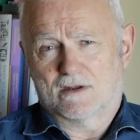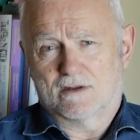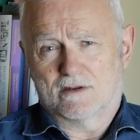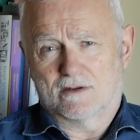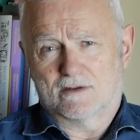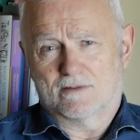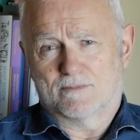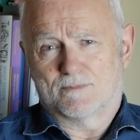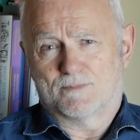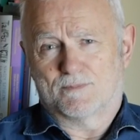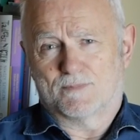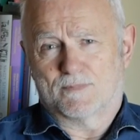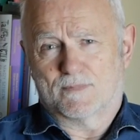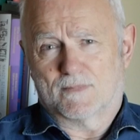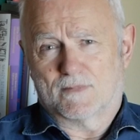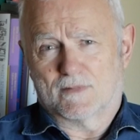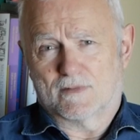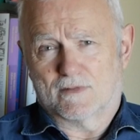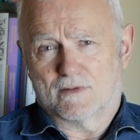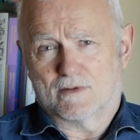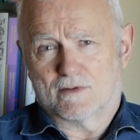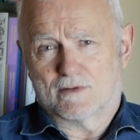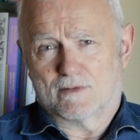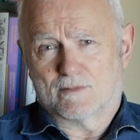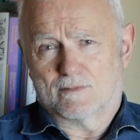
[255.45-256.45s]
Y,
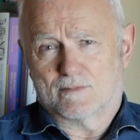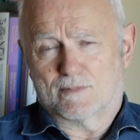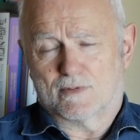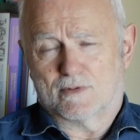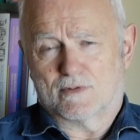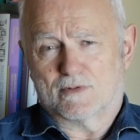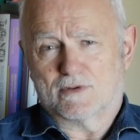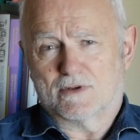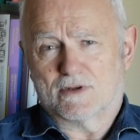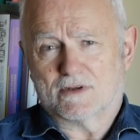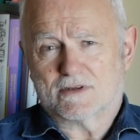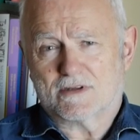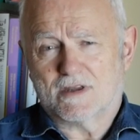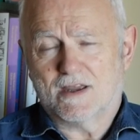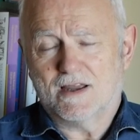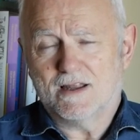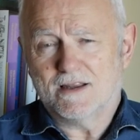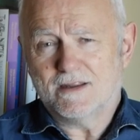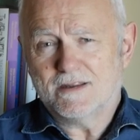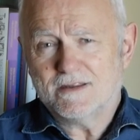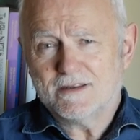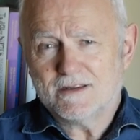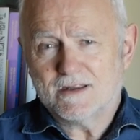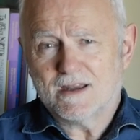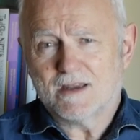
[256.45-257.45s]
no, bo
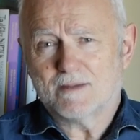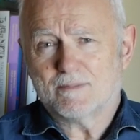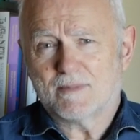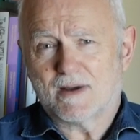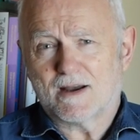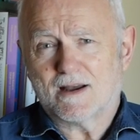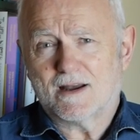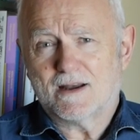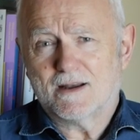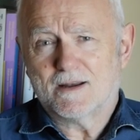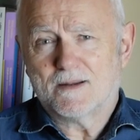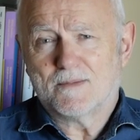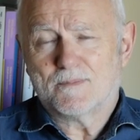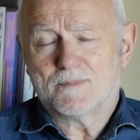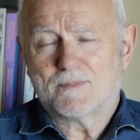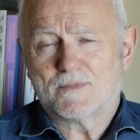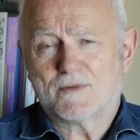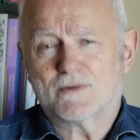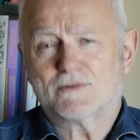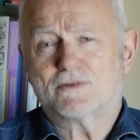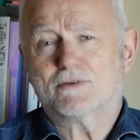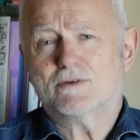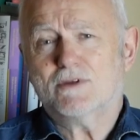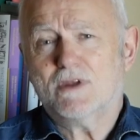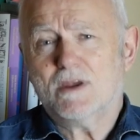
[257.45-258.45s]
jeżeli nie ma,
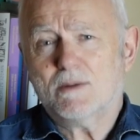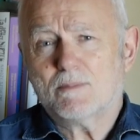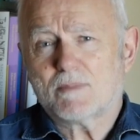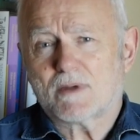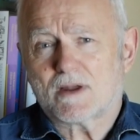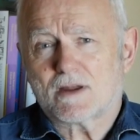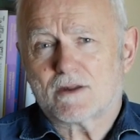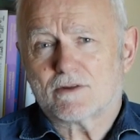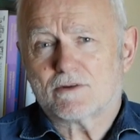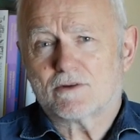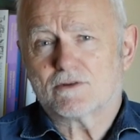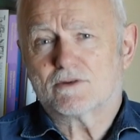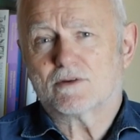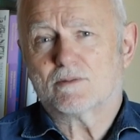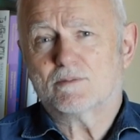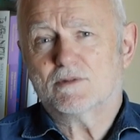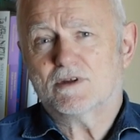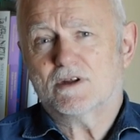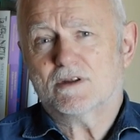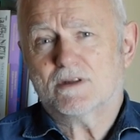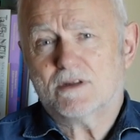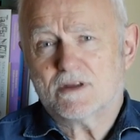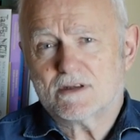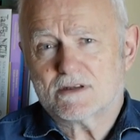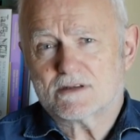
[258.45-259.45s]
no to nie ma, no to
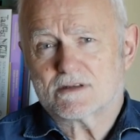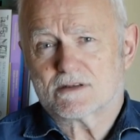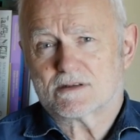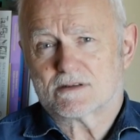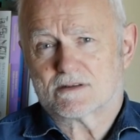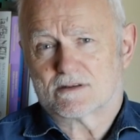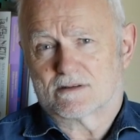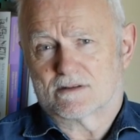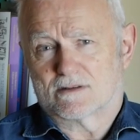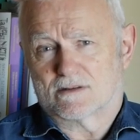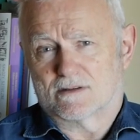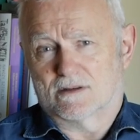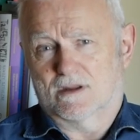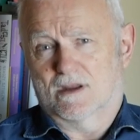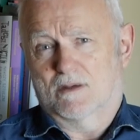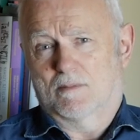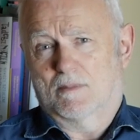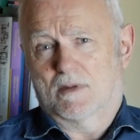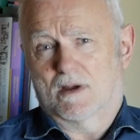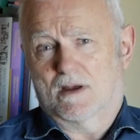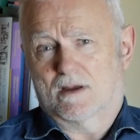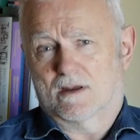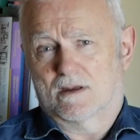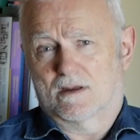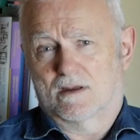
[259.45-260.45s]
mnie też nie
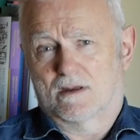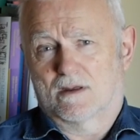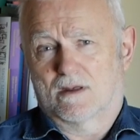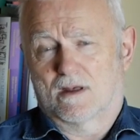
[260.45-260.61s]
ma.